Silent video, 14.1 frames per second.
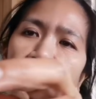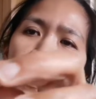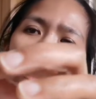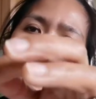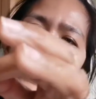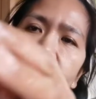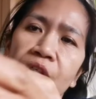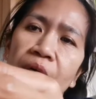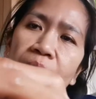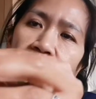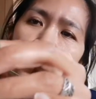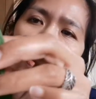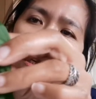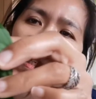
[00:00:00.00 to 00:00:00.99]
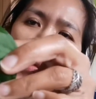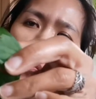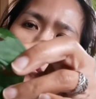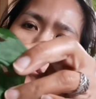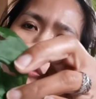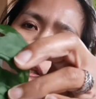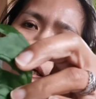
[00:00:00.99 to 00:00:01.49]
mayroon siyang
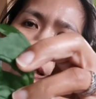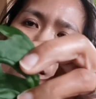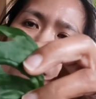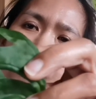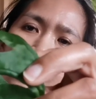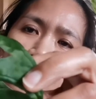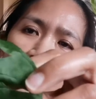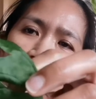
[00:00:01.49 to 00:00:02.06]
butas-butas.